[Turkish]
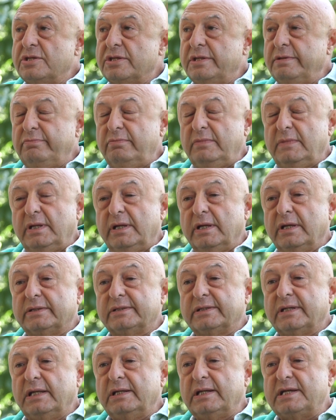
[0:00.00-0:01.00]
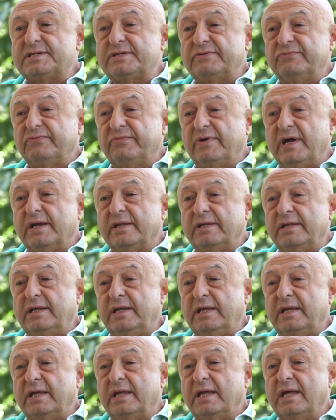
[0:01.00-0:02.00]
Şimdi Talas'ın
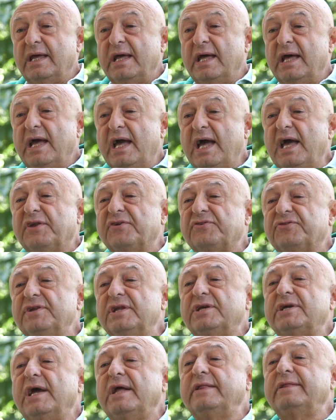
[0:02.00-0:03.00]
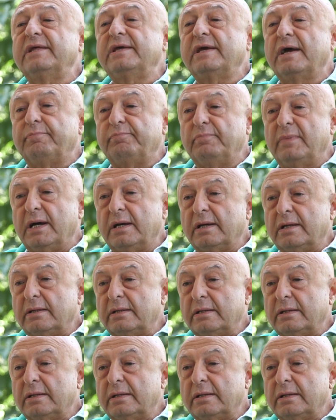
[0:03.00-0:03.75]
verdiği her işini kendin yapma.